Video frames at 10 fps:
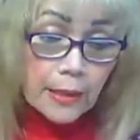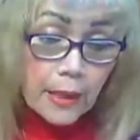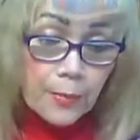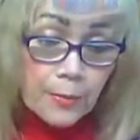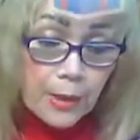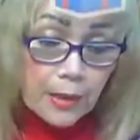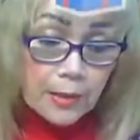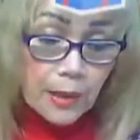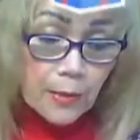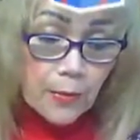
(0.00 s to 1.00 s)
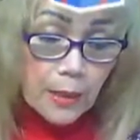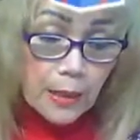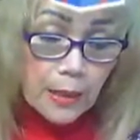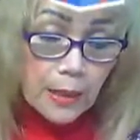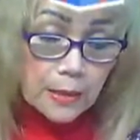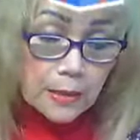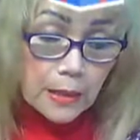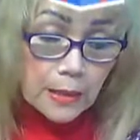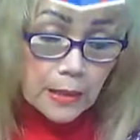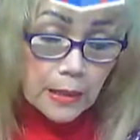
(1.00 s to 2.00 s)
naming mag-asawa at
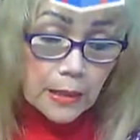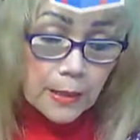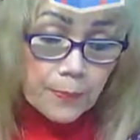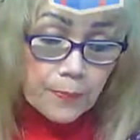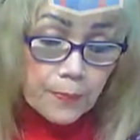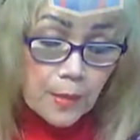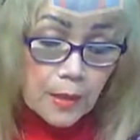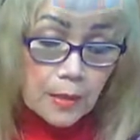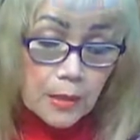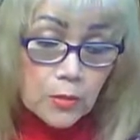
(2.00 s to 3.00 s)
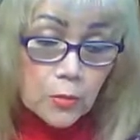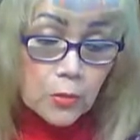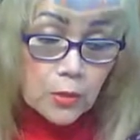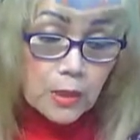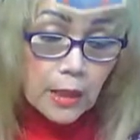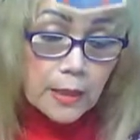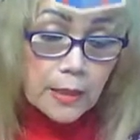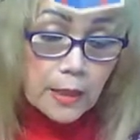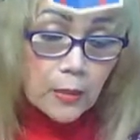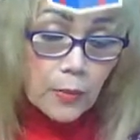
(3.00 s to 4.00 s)
sana sa sunod guys,
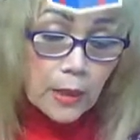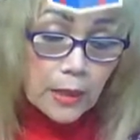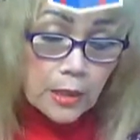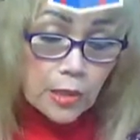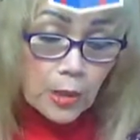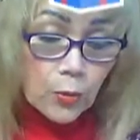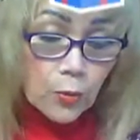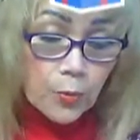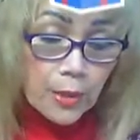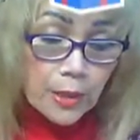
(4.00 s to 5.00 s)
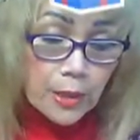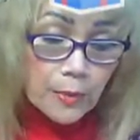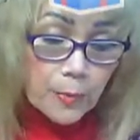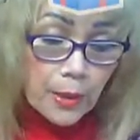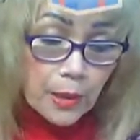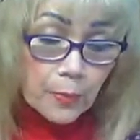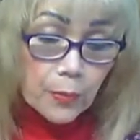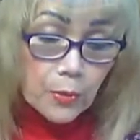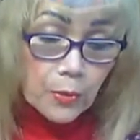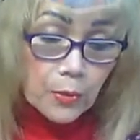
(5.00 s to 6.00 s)
sana wala na siyang COVID at para
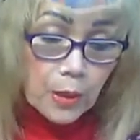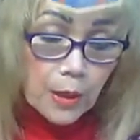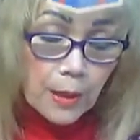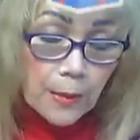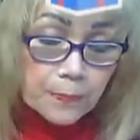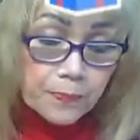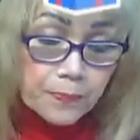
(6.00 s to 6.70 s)
po uh,